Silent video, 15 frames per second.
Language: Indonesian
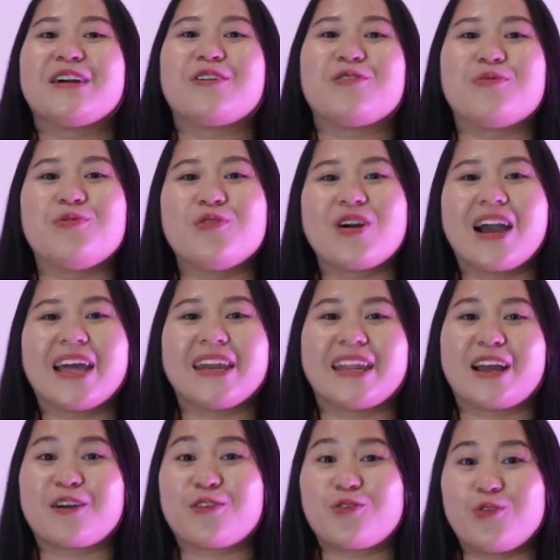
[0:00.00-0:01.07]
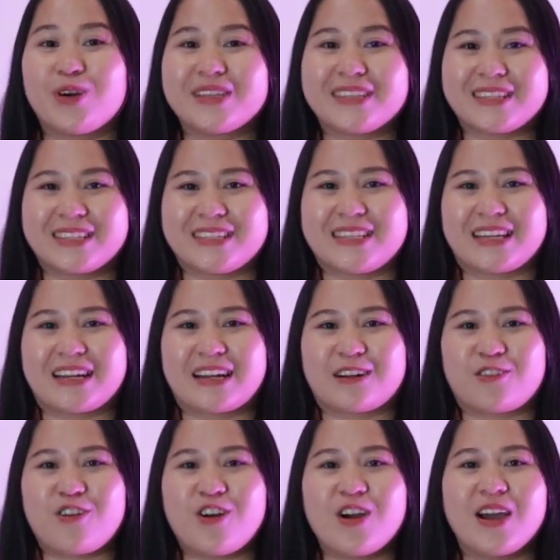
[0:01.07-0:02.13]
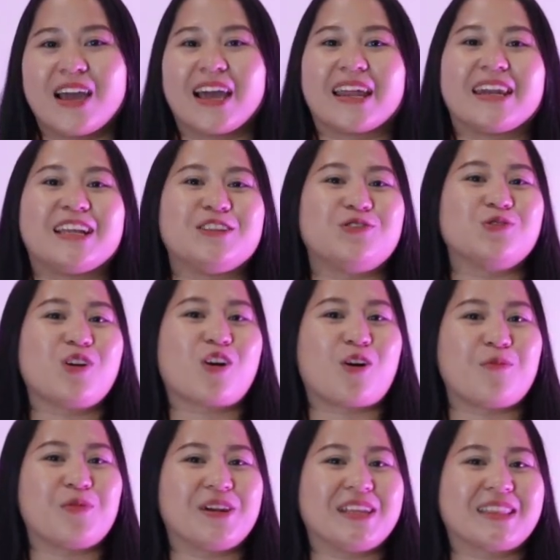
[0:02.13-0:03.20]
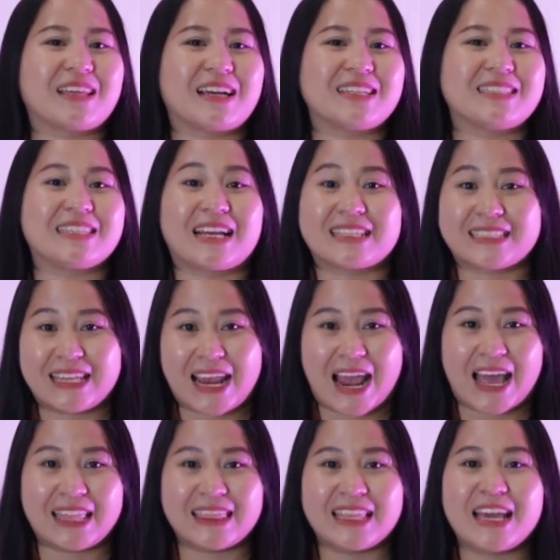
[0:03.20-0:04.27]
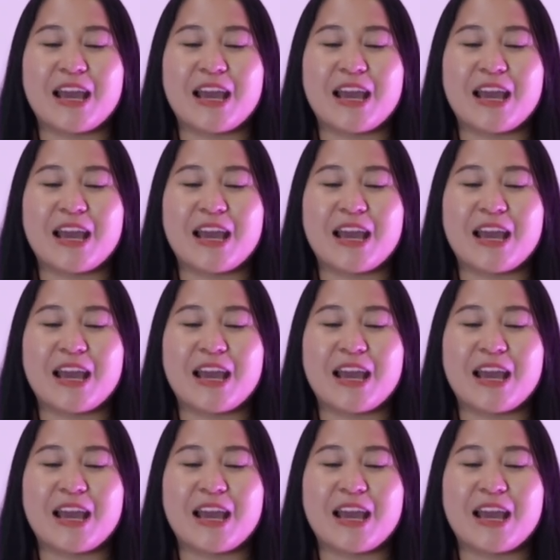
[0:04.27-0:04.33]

hubungan yang kuat secara roh dan juga komunitas yang sehat,